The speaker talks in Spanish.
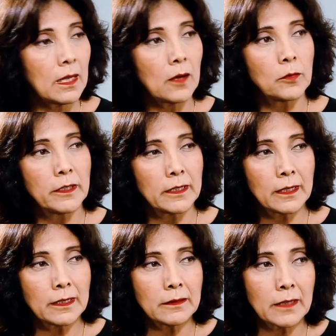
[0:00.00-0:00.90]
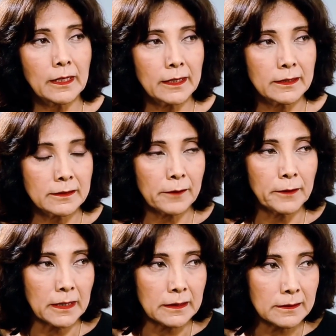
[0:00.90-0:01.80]
La unidad de inteligencia
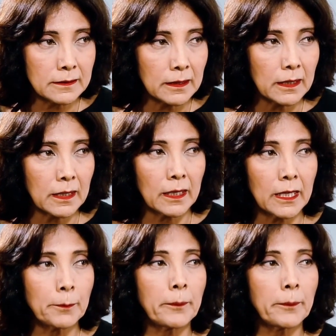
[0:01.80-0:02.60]
financiera, ¿qué